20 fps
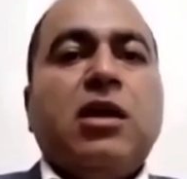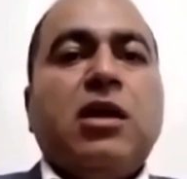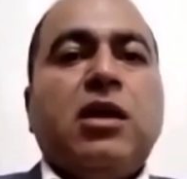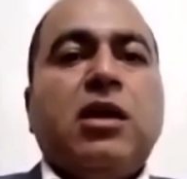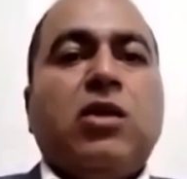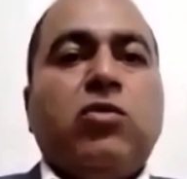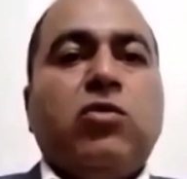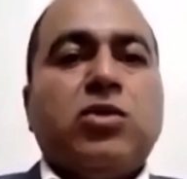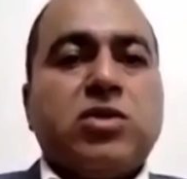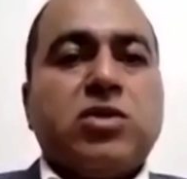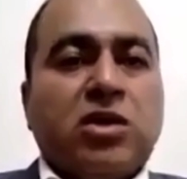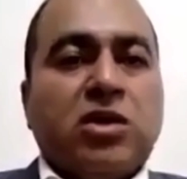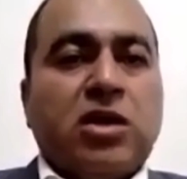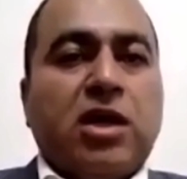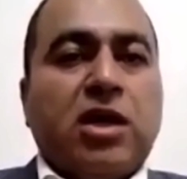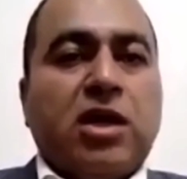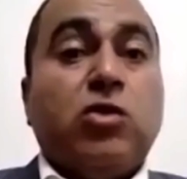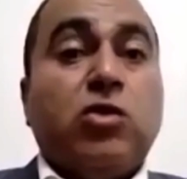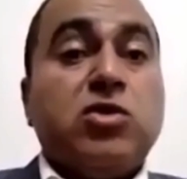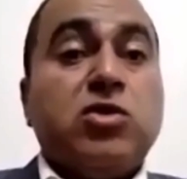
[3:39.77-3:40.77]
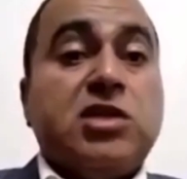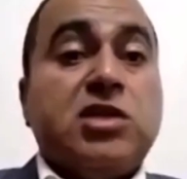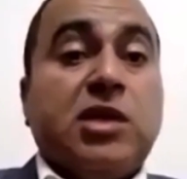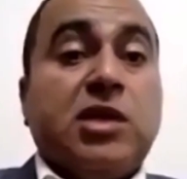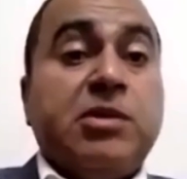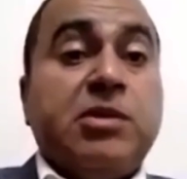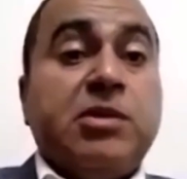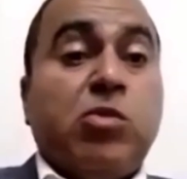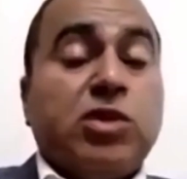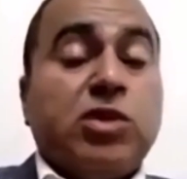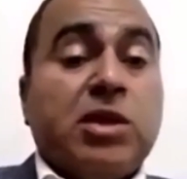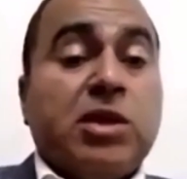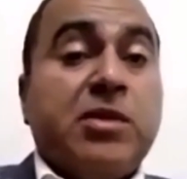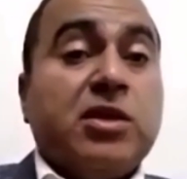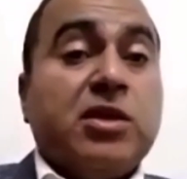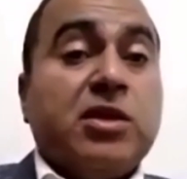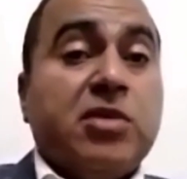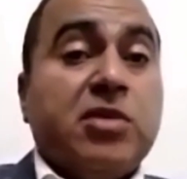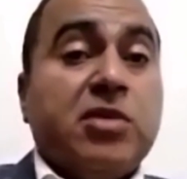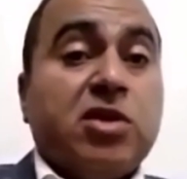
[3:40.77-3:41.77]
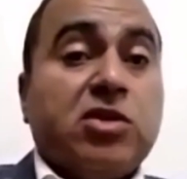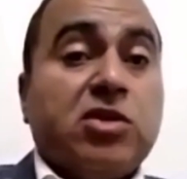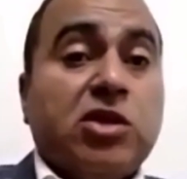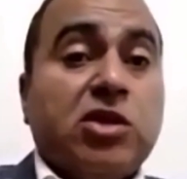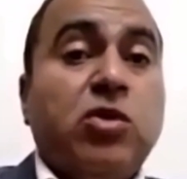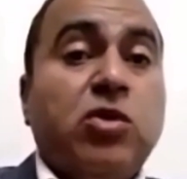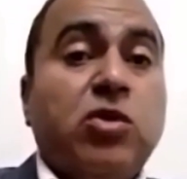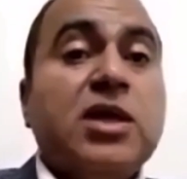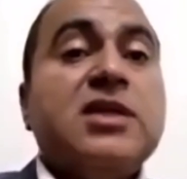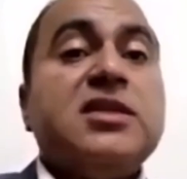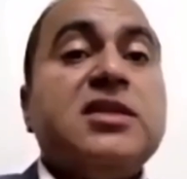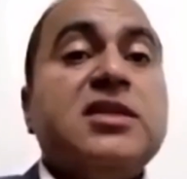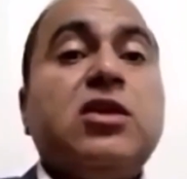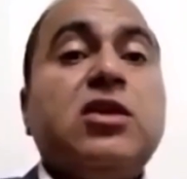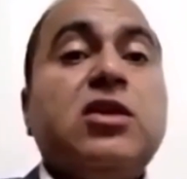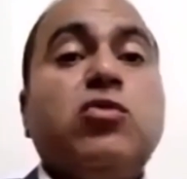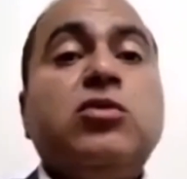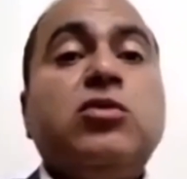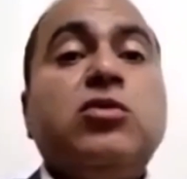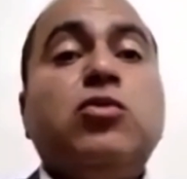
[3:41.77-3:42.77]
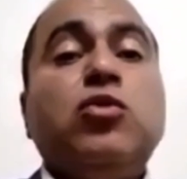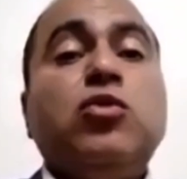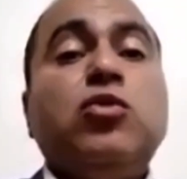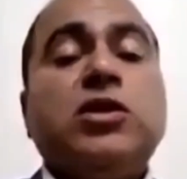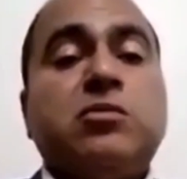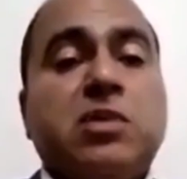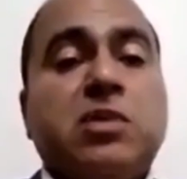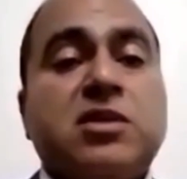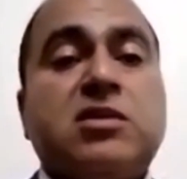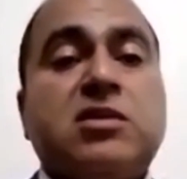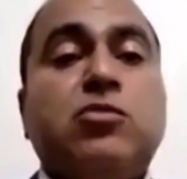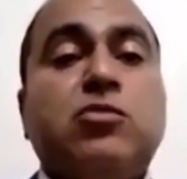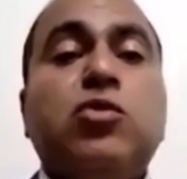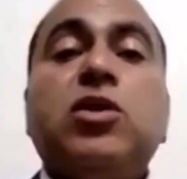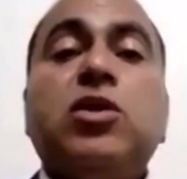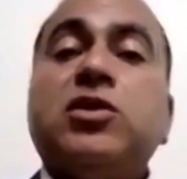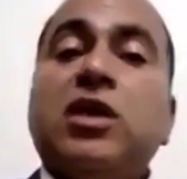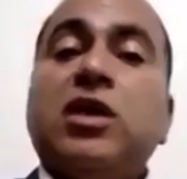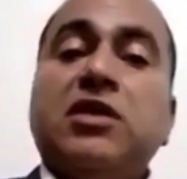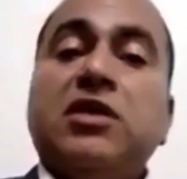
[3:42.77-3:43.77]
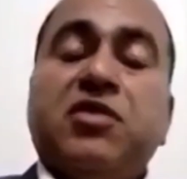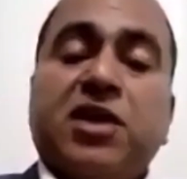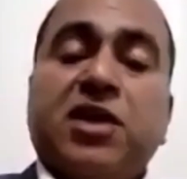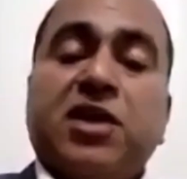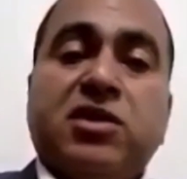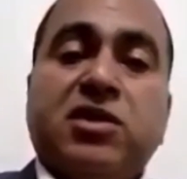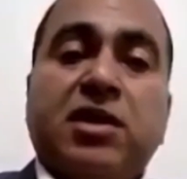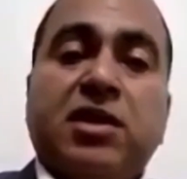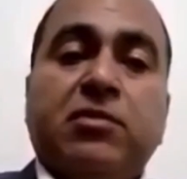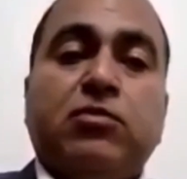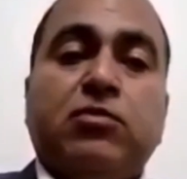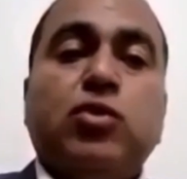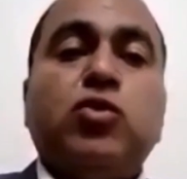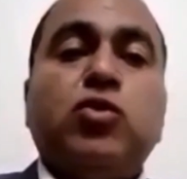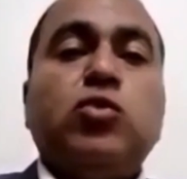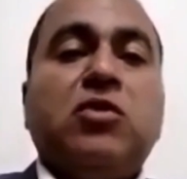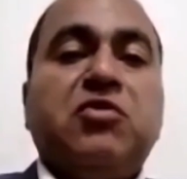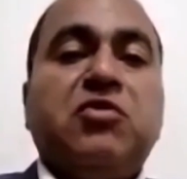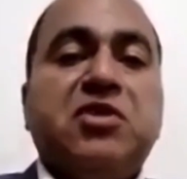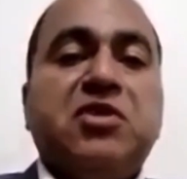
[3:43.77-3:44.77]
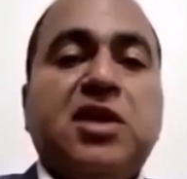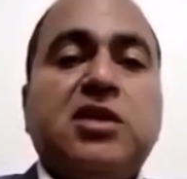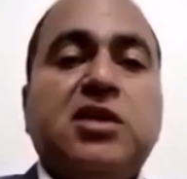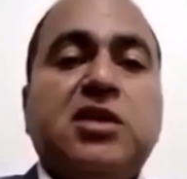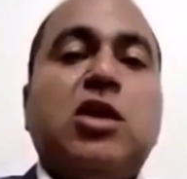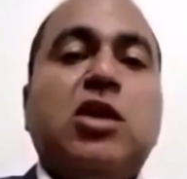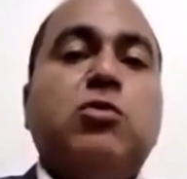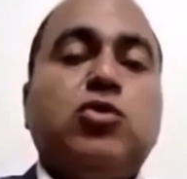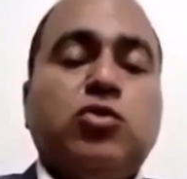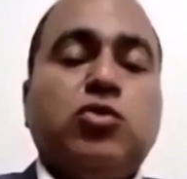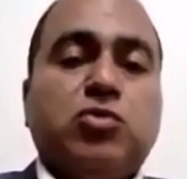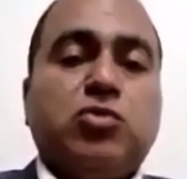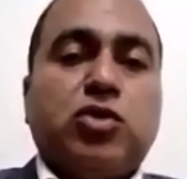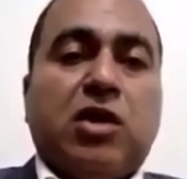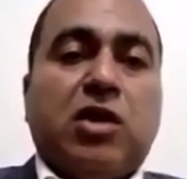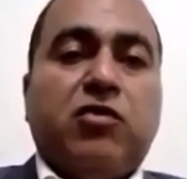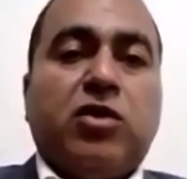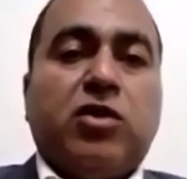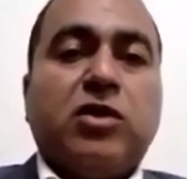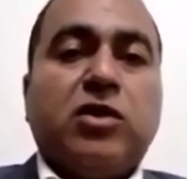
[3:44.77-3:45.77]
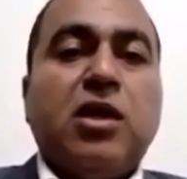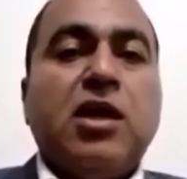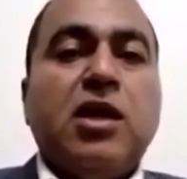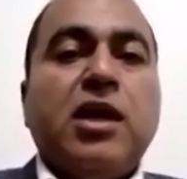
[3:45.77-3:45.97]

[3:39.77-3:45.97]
لو وصلنا الى جزء كبير من المجتمع تم تطعيمه ستكون موجه مصر موجه ضعيفه جدا بدون وفيات او بدون مضاعفات.